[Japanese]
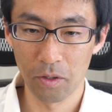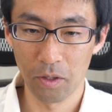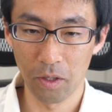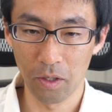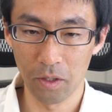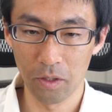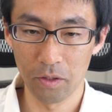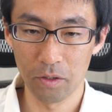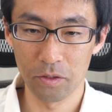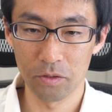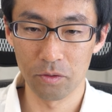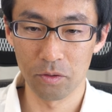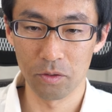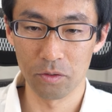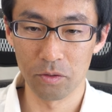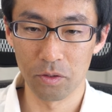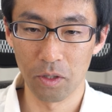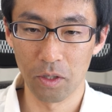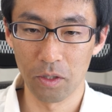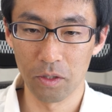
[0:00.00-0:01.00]
はい、にそれ
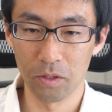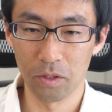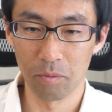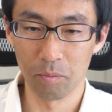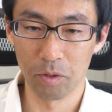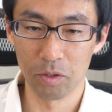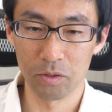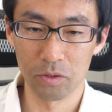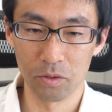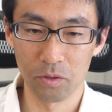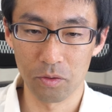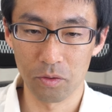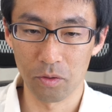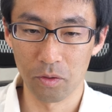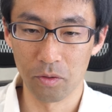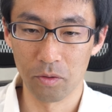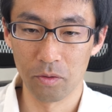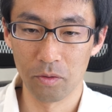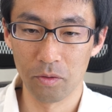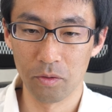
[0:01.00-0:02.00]
ぞれ入ってますよと